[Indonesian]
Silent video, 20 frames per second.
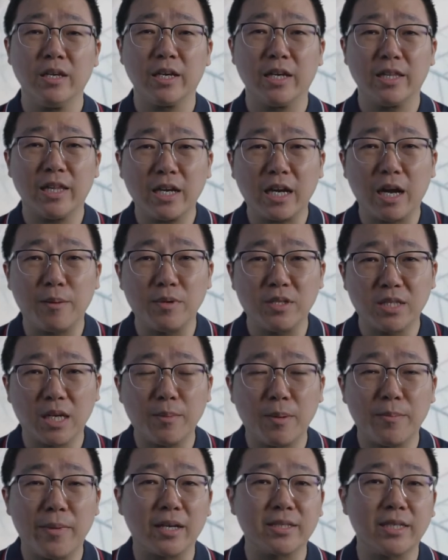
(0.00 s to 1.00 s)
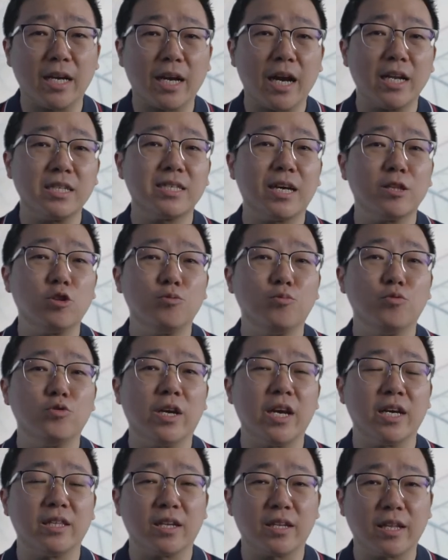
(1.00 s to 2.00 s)
kita nggak bisa memaksakan satu
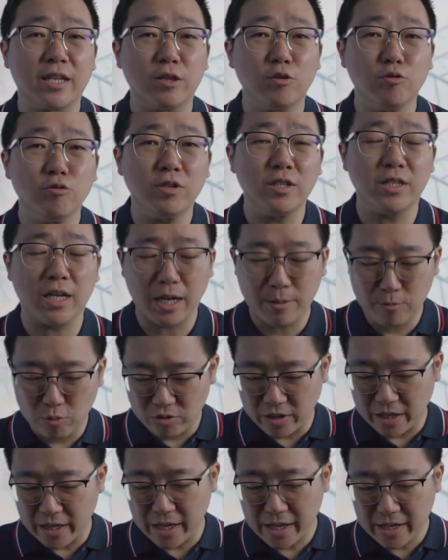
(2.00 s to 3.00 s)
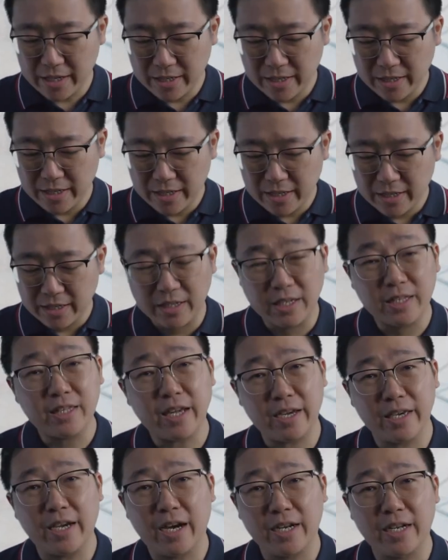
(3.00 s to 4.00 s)
budaya tertentu di dalam budaya
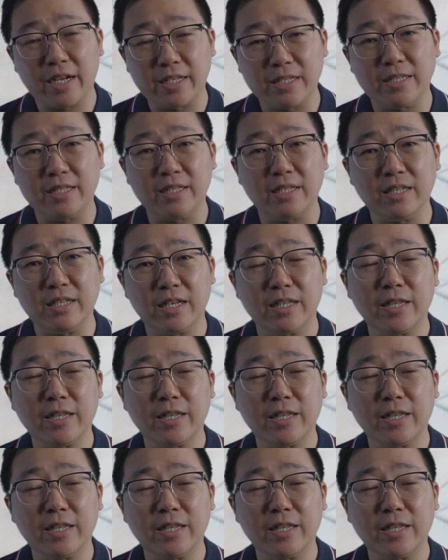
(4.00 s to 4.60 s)
kita yang ada di sini.